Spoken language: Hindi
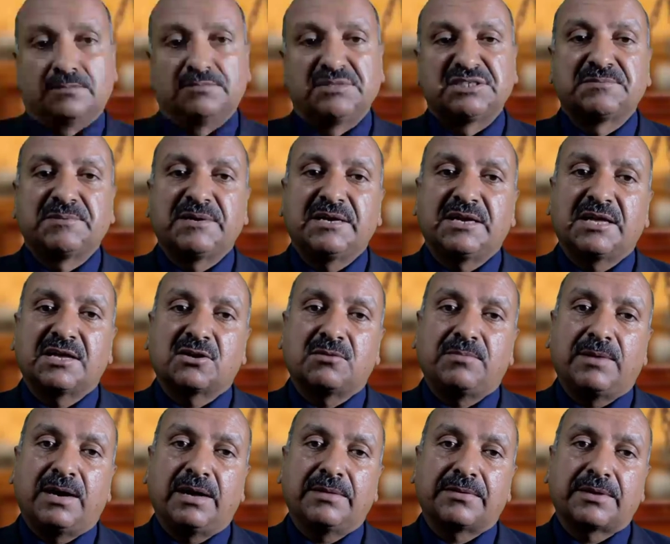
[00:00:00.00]

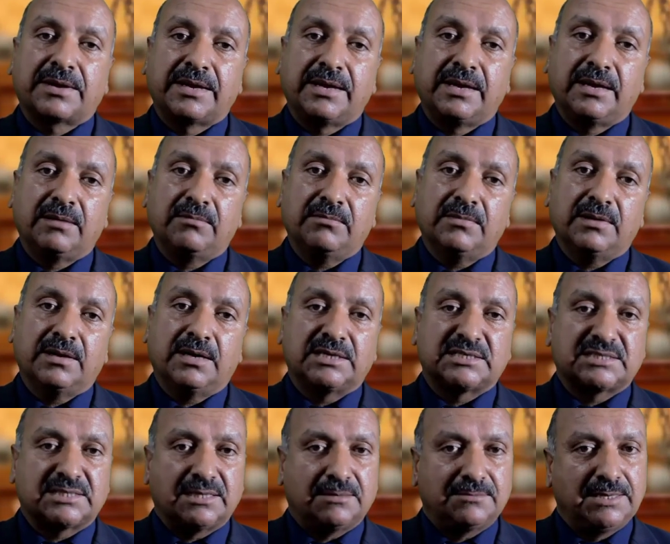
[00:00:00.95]
बिसमीम
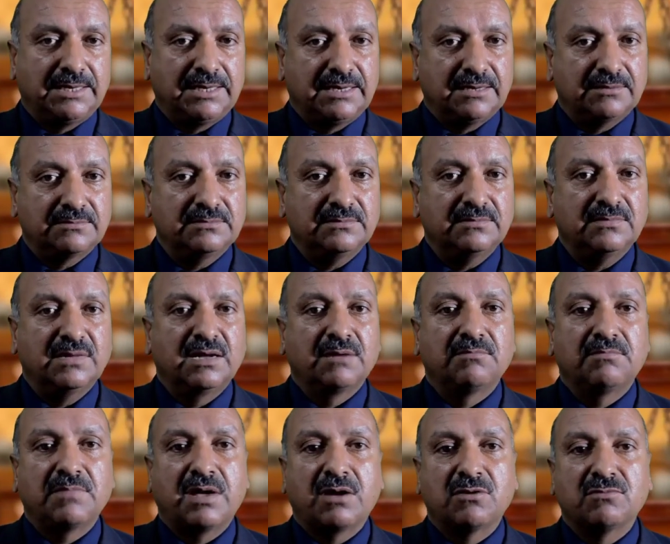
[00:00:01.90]
असल
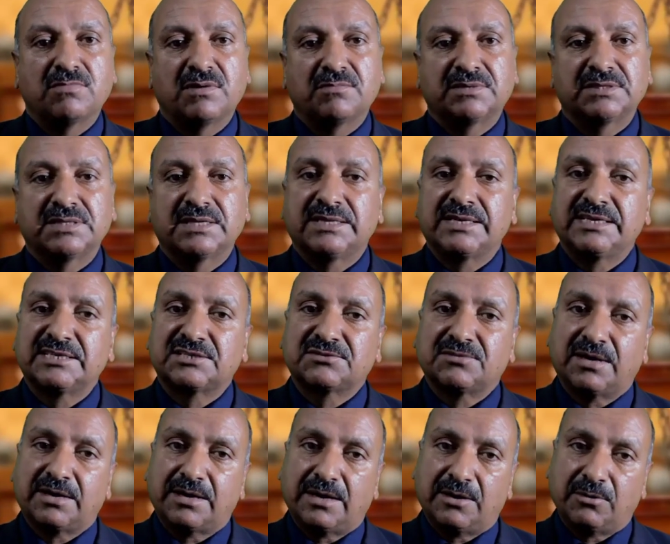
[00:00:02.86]
मैं हूं मोहम्मद
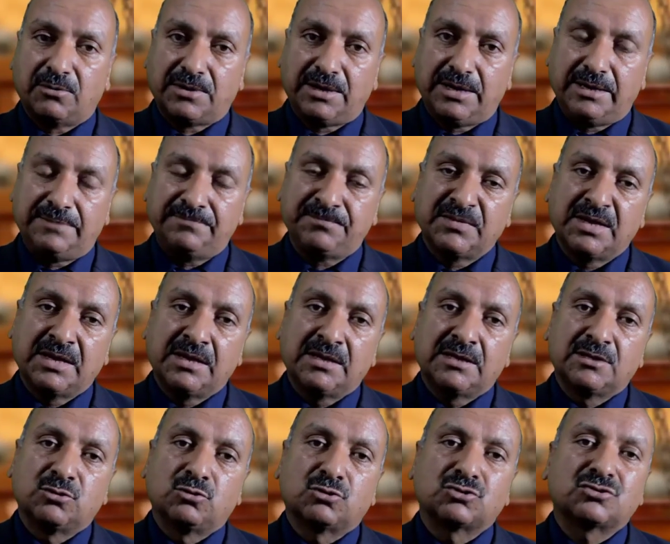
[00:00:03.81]
इदरीस वान एडवोकेट
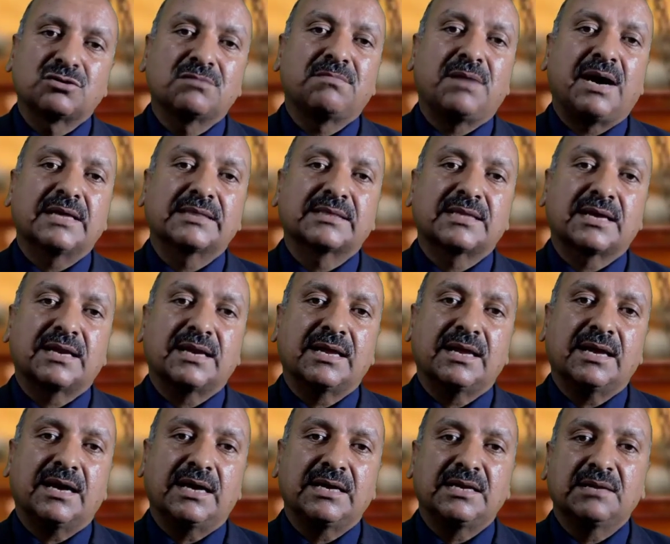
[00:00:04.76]
दोस्तों हम बात कर
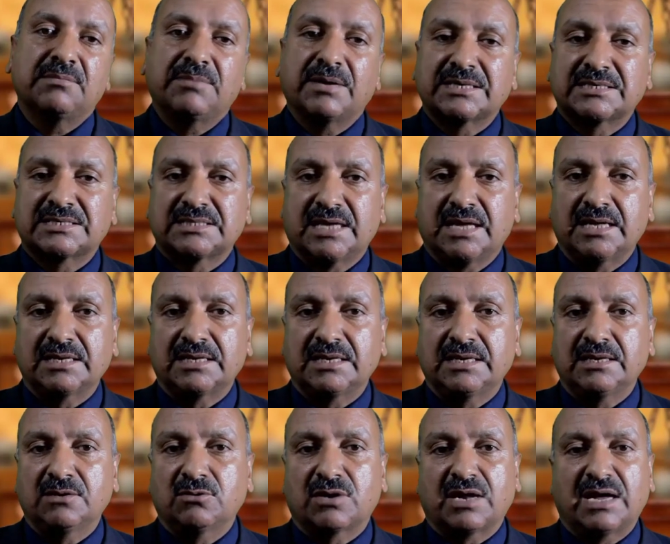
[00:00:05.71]
रहे हैं आइन पाकिस्तान
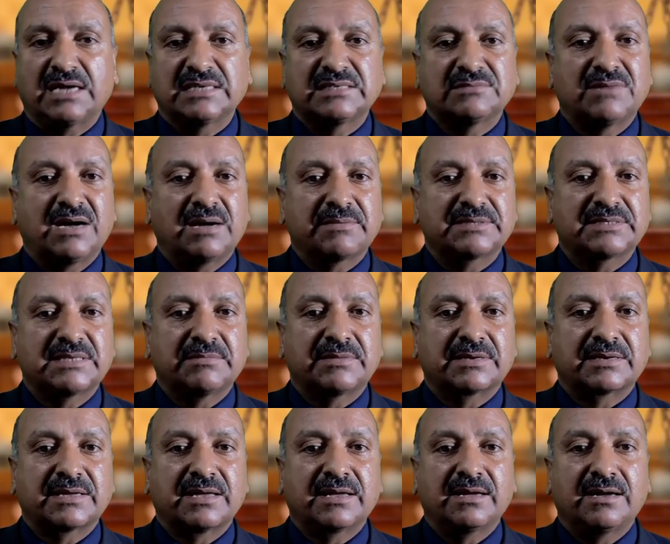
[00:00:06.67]
की और आज हम आपके
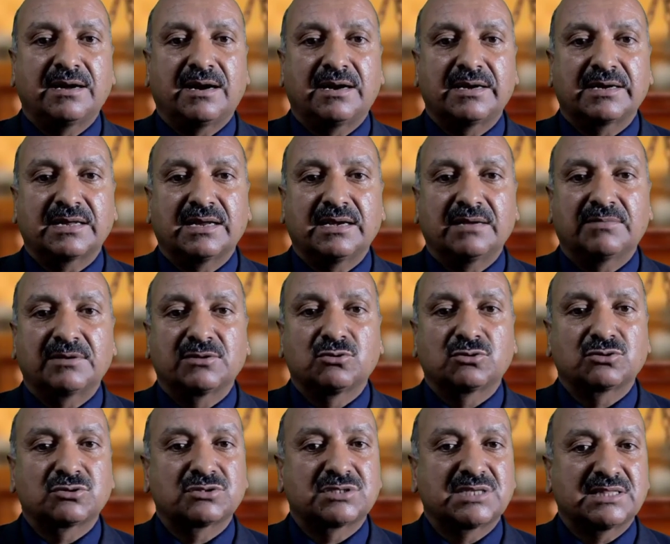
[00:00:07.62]
सामने रखेंगे आर्टिकल नंबर
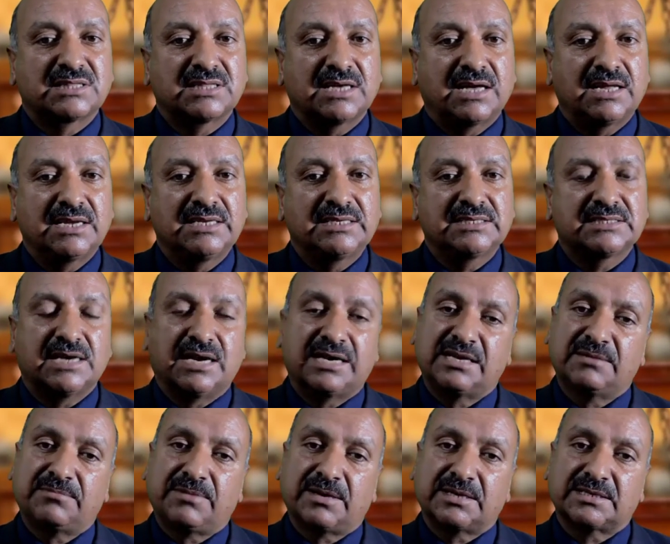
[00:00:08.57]
दो सौ
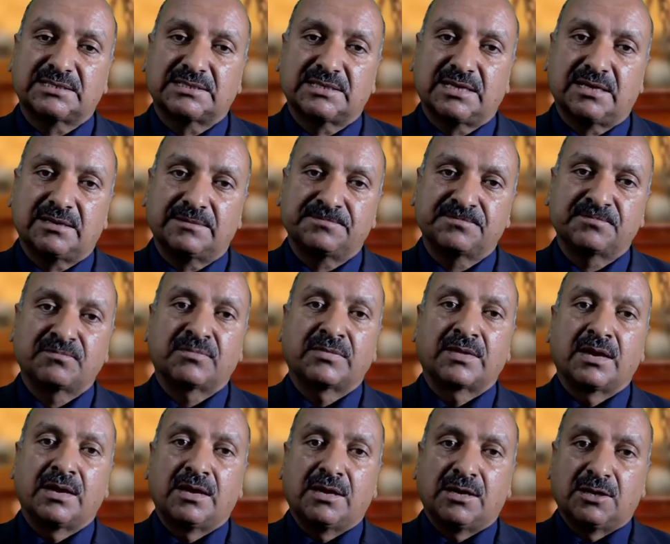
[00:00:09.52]
आइन पाकिस्तान
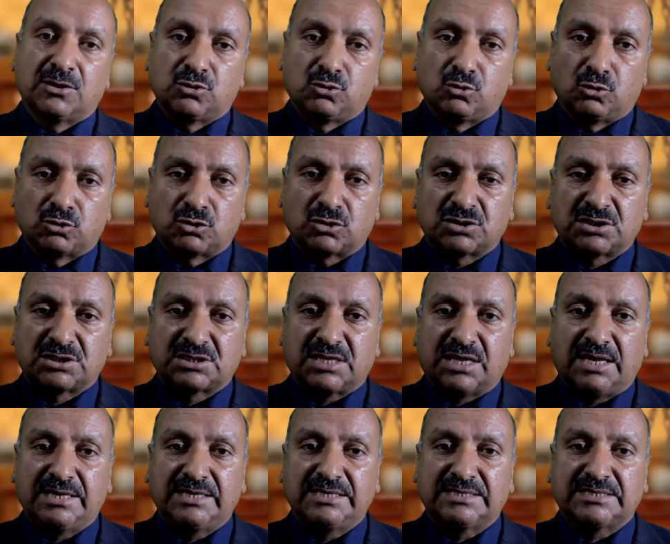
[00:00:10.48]
दो सौ
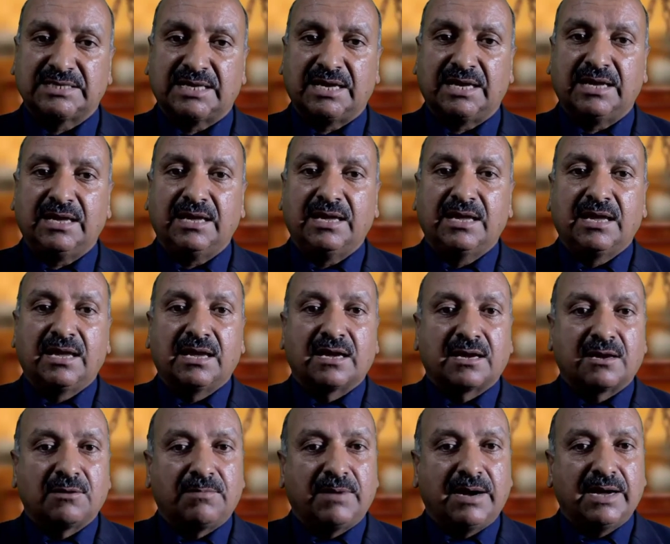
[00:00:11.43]
है
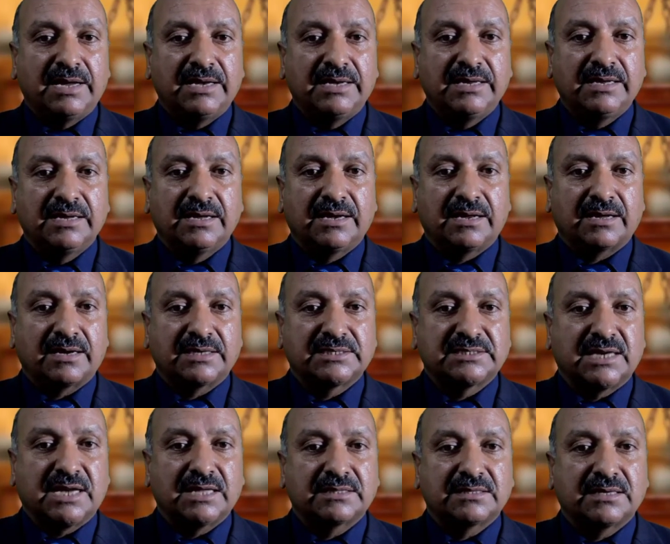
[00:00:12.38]
कबायली
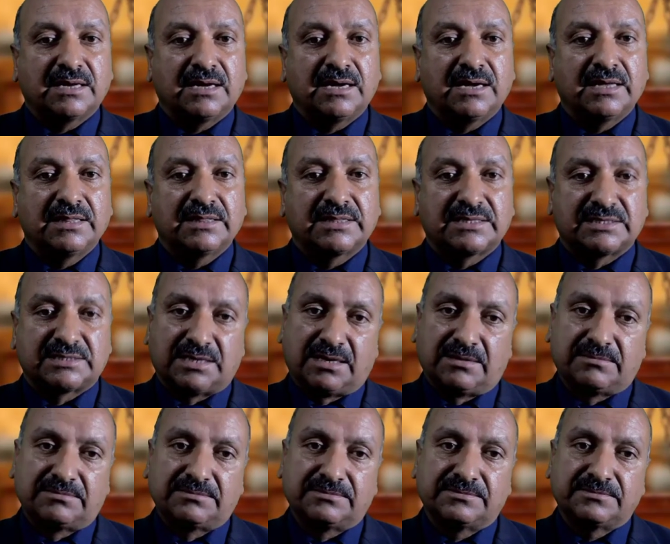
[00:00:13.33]
इलाकाजात का
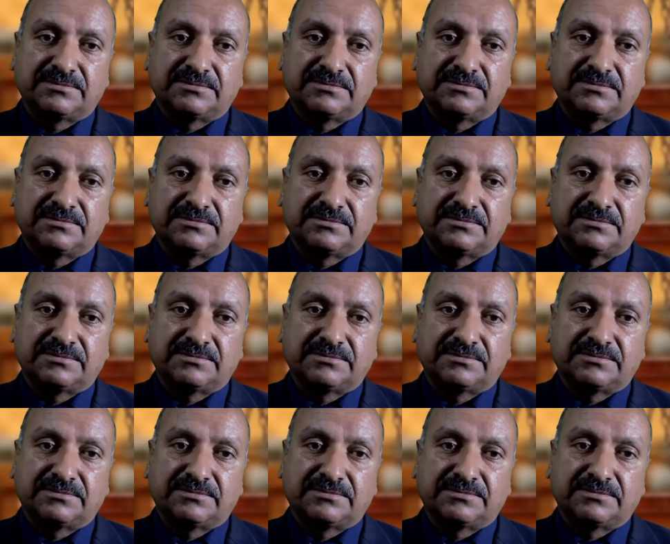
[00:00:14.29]
इंतज़ाम